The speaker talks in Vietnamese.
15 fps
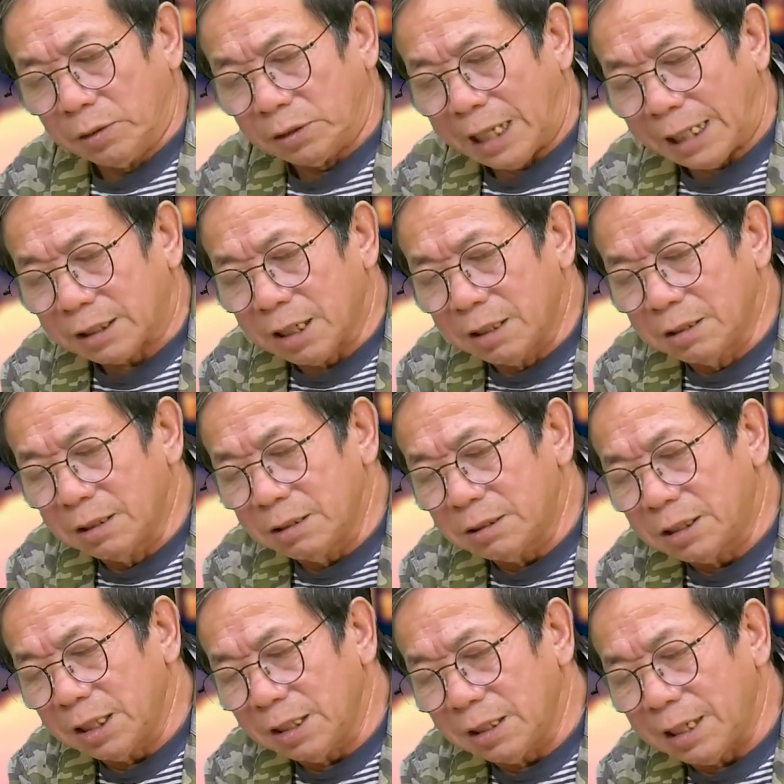Nhà thơ nữ
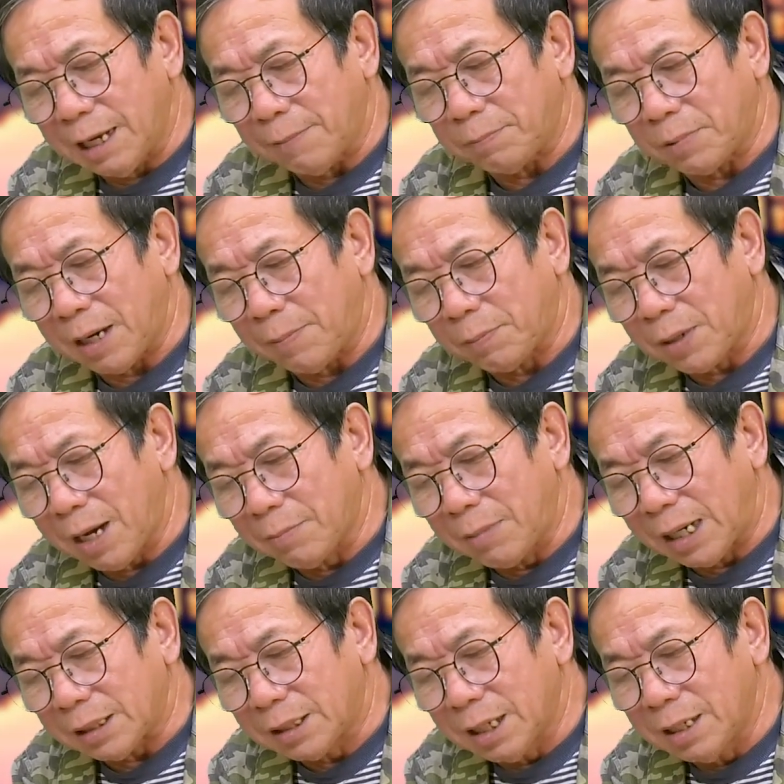xinh đẹp gặp các
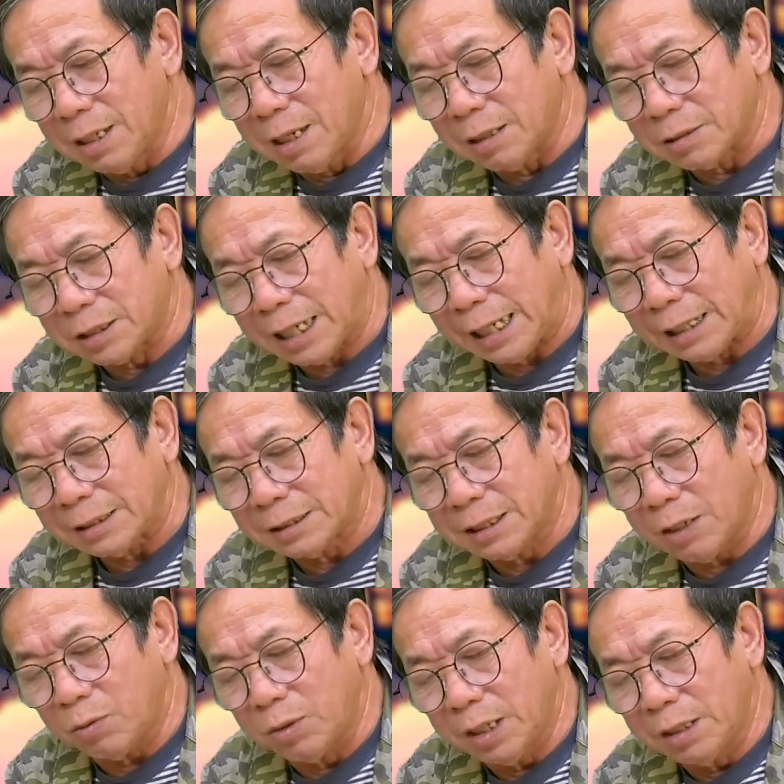bạn thơ ở sảnh
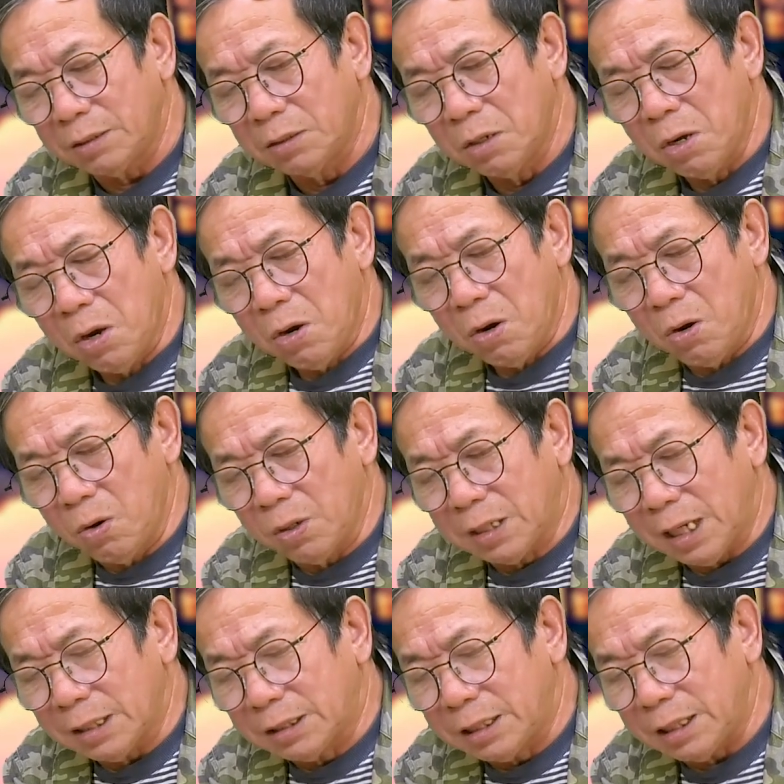reo lên. Ôi
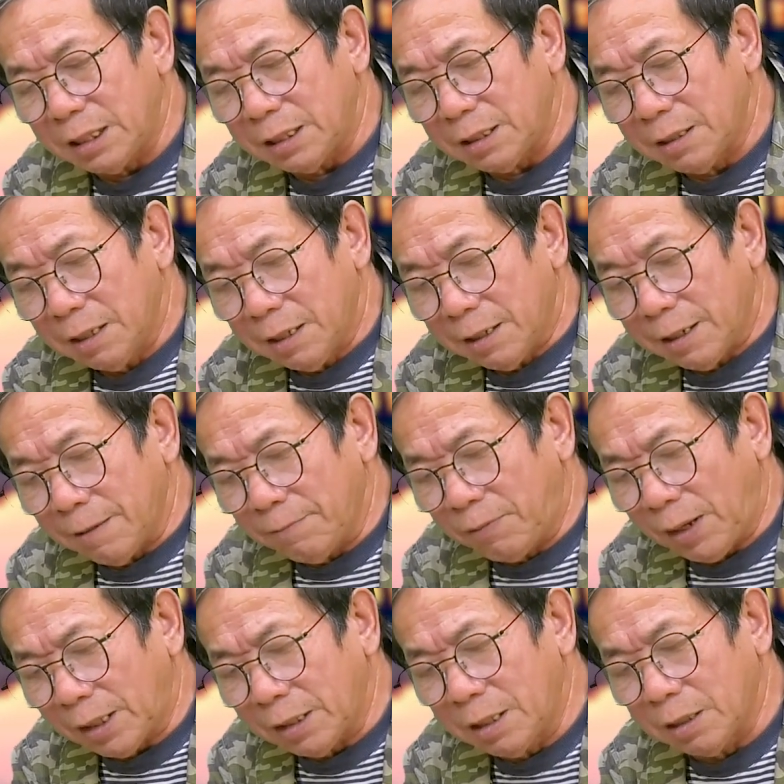các chị, em
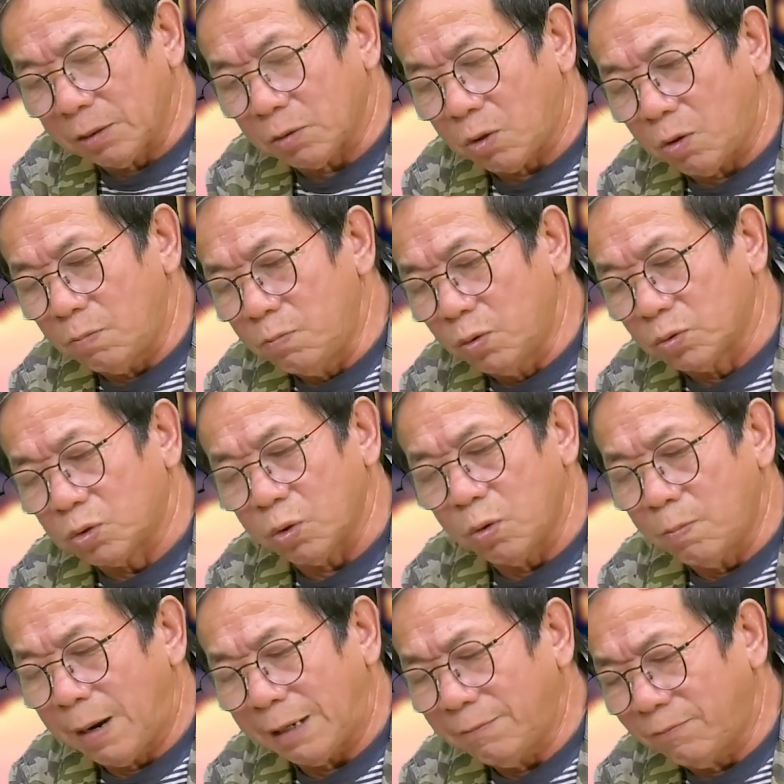phát hiện có một
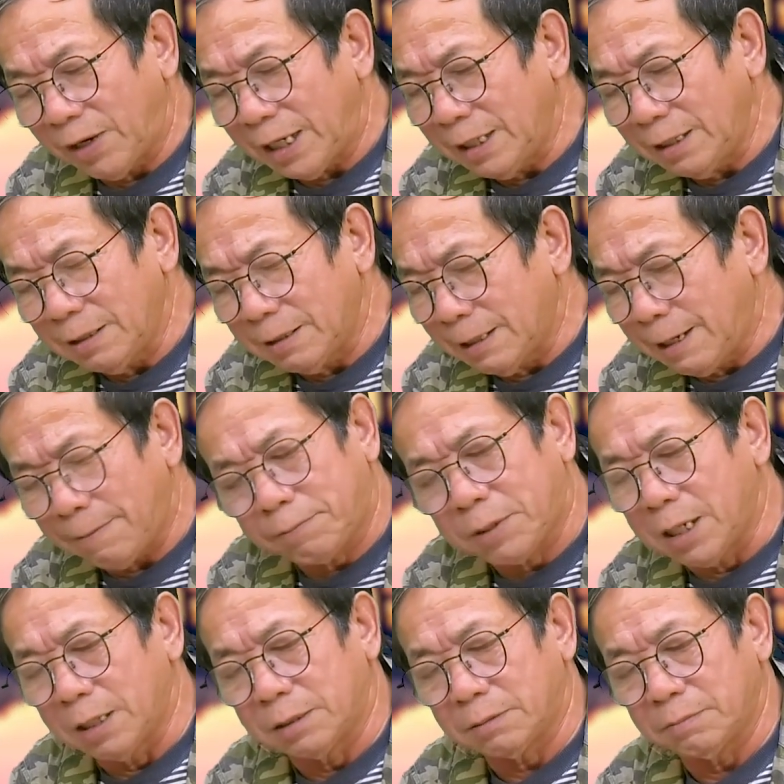chỗ bắn váy đẹp
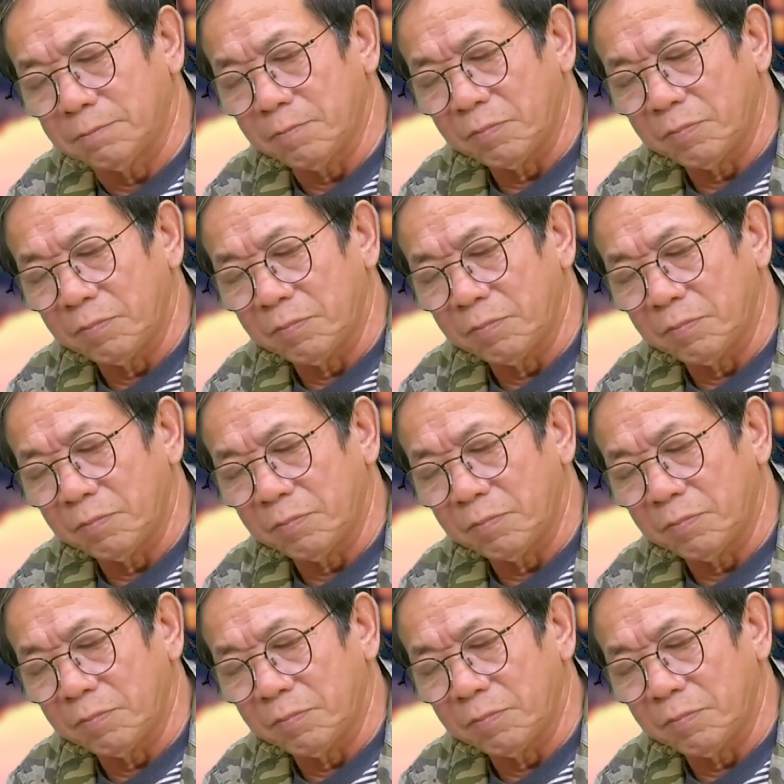cực.